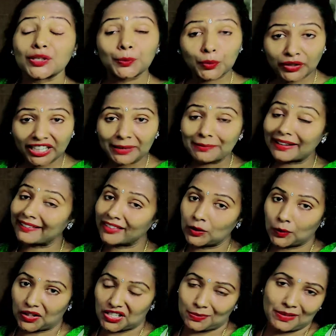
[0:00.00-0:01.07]
ஸோ முக்கியமாக இந்த
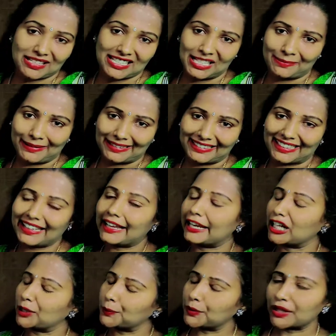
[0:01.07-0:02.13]
வாஷிங் மிஷினில் பார்த்தீங்கன்னா
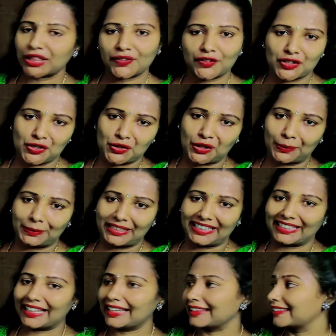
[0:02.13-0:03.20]
எனக்கு பிடித்த விஷயம்
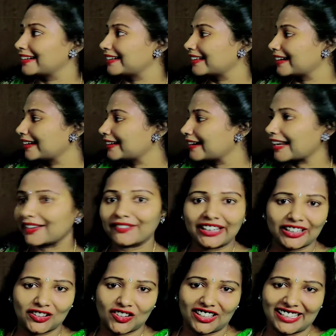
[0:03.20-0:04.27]
அப்படின்னா இந்த டிரெக்ட் ட்ரைவ்
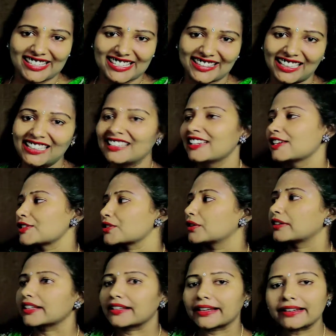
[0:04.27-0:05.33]
டெக்னாலஜி தான் ஸோ
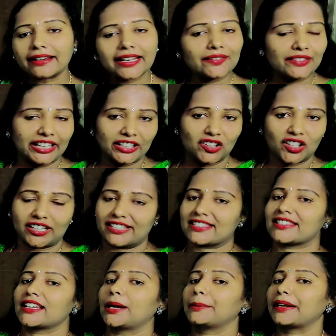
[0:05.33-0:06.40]
டிரெக்ட் ட்ரைவ்
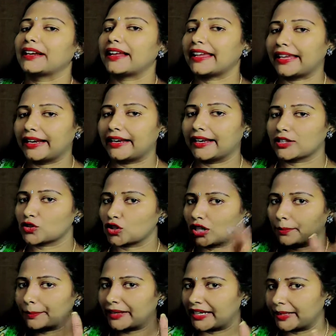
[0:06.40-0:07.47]
டெக்னாலஜி அப்படின்னா என்ன
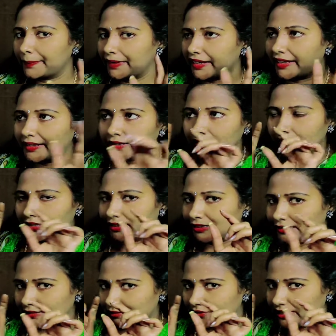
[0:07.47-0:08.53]
சொல்ல பெரிய பெரிய
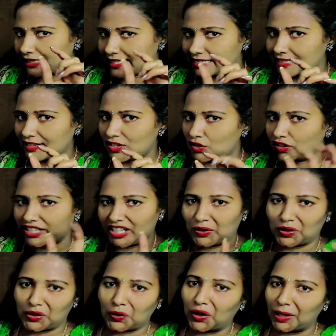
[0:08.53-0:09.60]
வேர்ட்ஸ்லாம் சொல்லி நான்
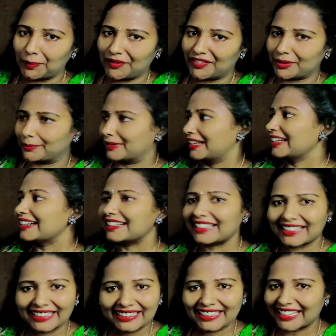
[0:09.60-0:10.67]
உங்களை குழப்ப விரும்பலை
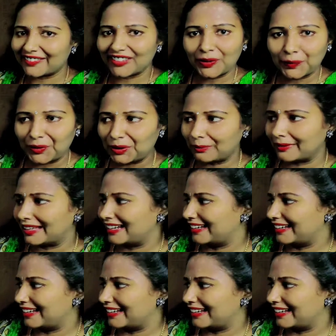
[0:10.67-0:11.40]
டிரெக்ட் ட்ரைவ்னா ஒன்றுமே